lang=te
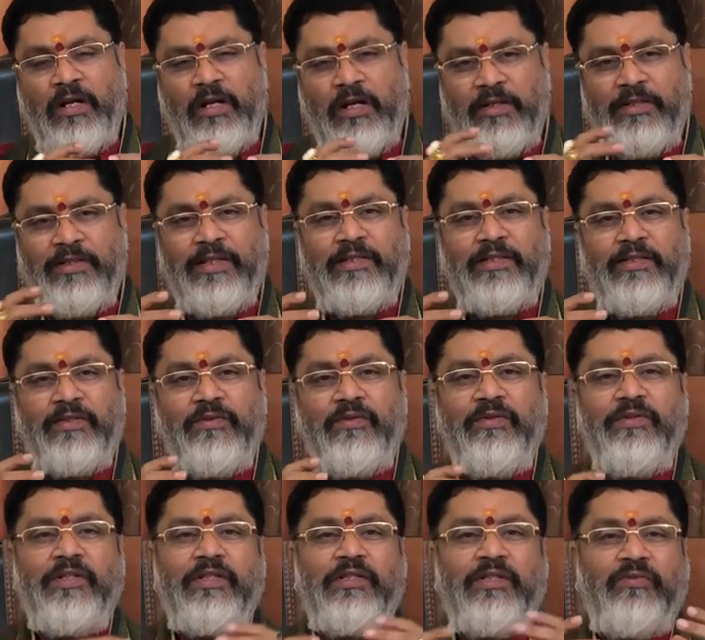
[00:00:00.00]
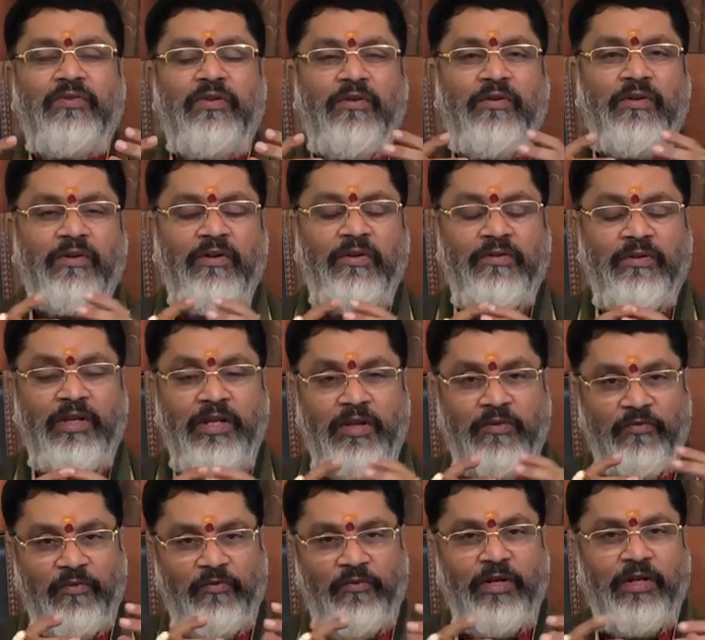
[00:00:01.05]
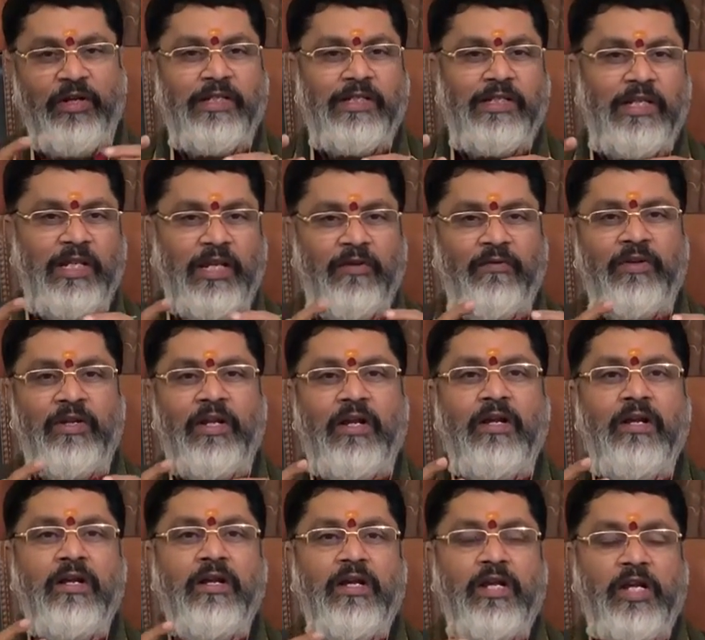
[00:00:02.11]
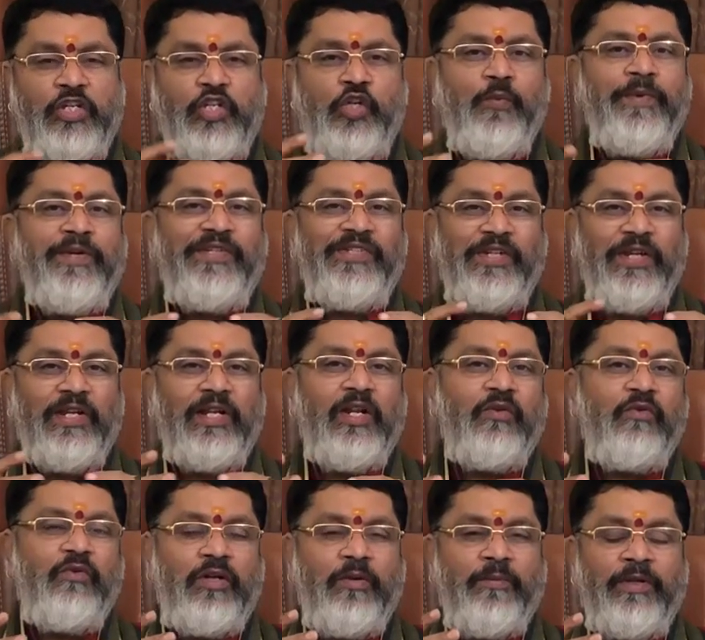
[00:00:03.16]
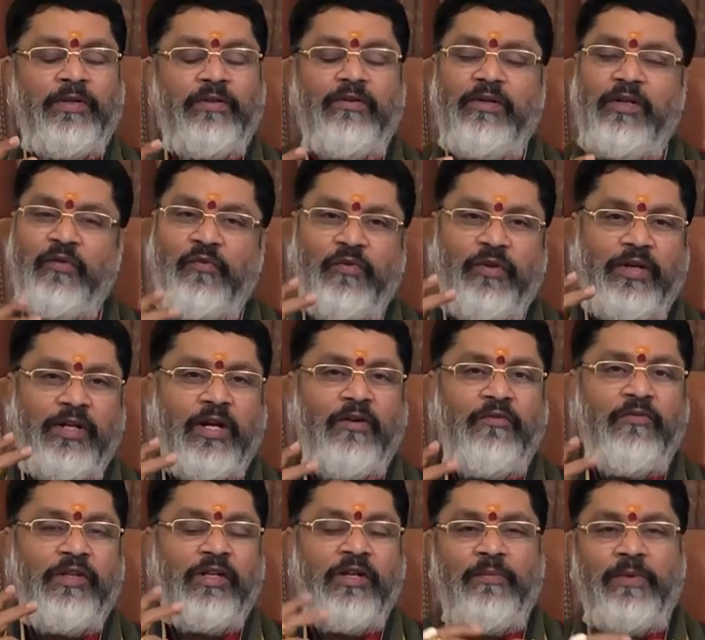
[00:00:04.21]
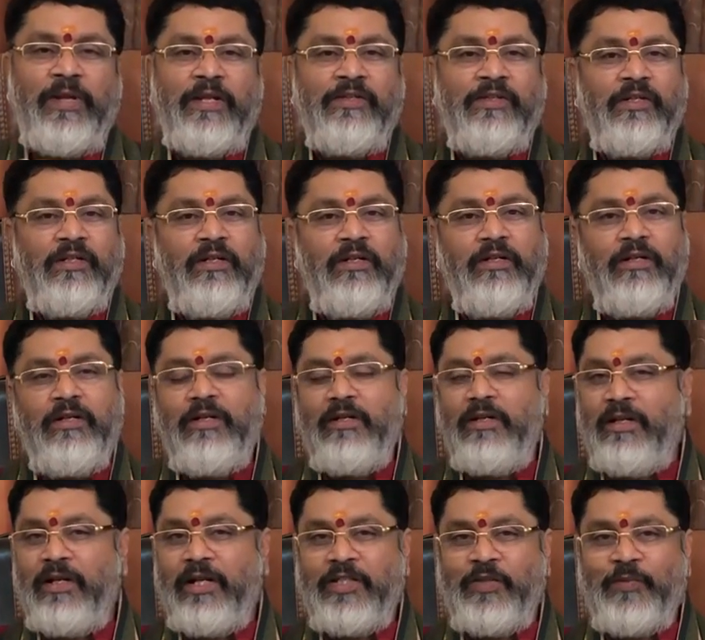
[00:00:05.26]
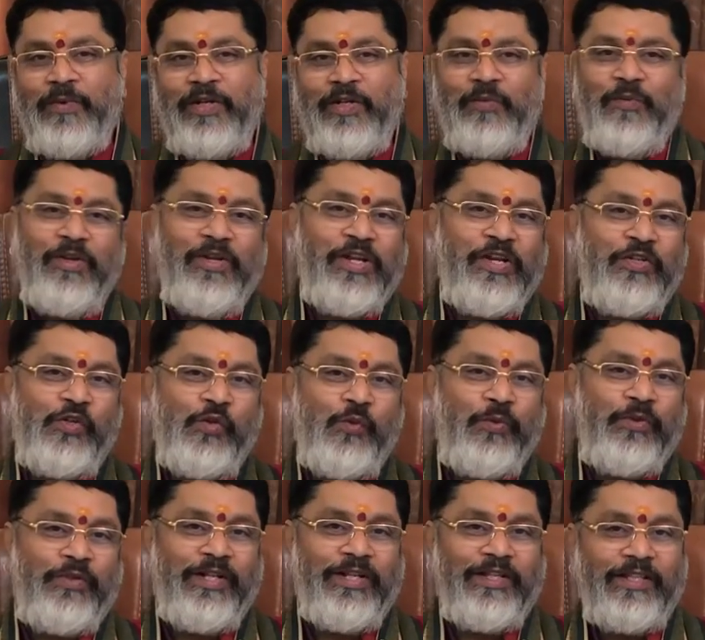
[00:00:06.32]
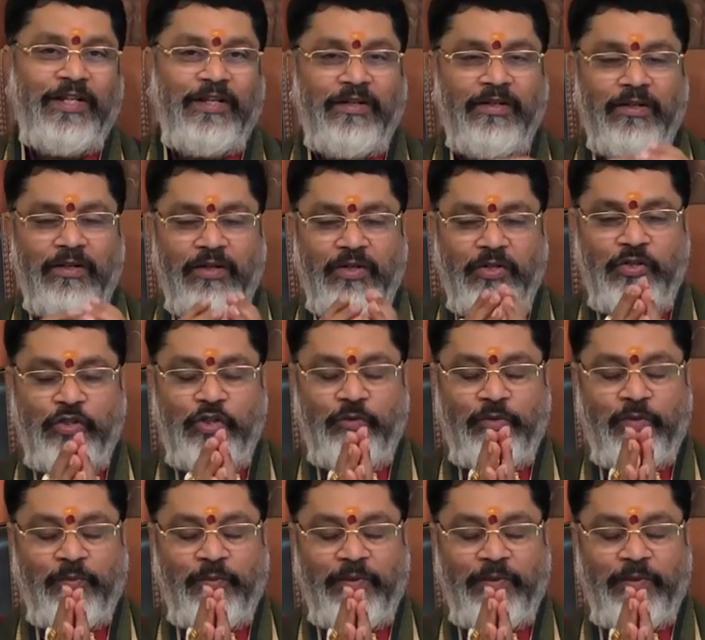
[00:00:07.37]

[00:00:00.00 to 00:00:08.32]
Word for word: అన్సక్సెస్ఫుల్ నుండి సక్సెస్ఫుల్ అవ్వాలనుకుంటుంది ఈ ఫిఫ్టీన్ డేస్లో ఏమైనా అచీవ్మెంట్ చేయాలనుకుంటే మాత్రం డెఫినెట్గా ఆ విధంగా ప్లాన్ చేయండి రాజమార్గంలో రాజ్యం పొందగలుగుతారు శుభం